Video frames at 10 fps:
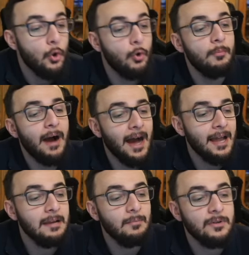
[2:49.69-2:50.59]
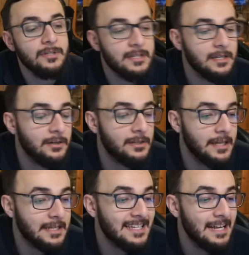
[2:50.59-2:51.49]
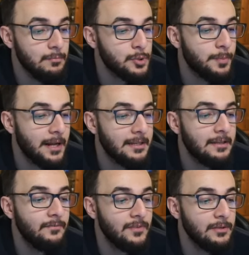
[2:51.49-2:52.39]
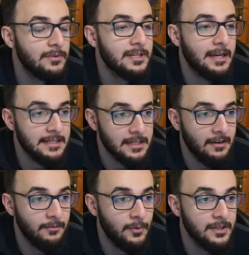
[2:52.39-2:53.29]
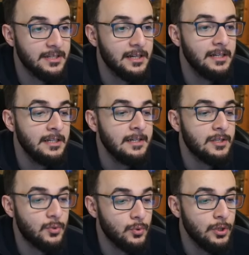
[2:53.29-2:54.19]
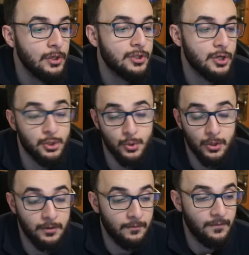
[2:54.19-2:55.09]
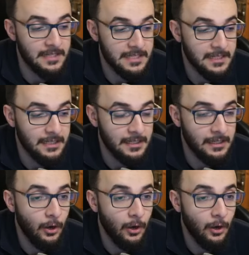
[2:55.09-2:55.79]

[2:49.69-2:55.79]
um alle Monster in derselben Spalte wie unsere S-Kraft-Monster zu zerstören, was äh,